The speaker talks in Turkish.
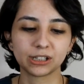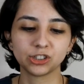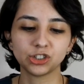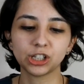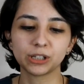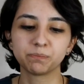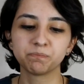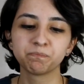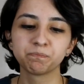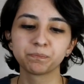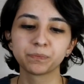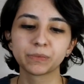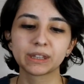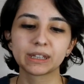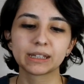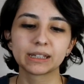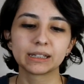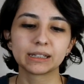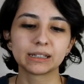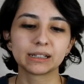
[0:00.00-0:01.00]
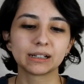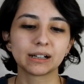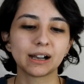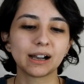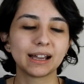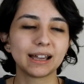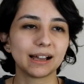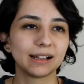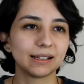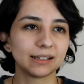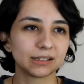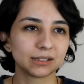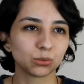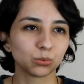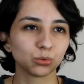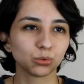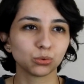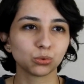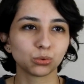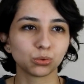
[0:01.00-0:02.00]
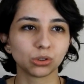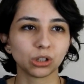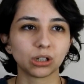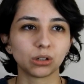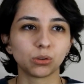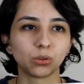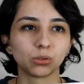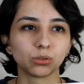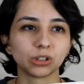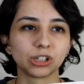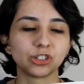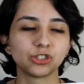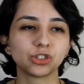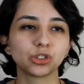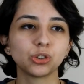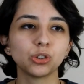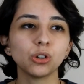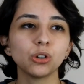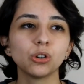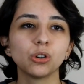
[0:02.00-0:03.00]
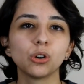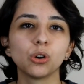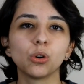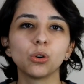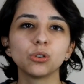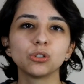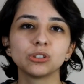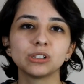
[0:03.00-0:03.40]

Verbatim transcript: Hani şey e, hayalet unsuru da ortaya çıkıyor. O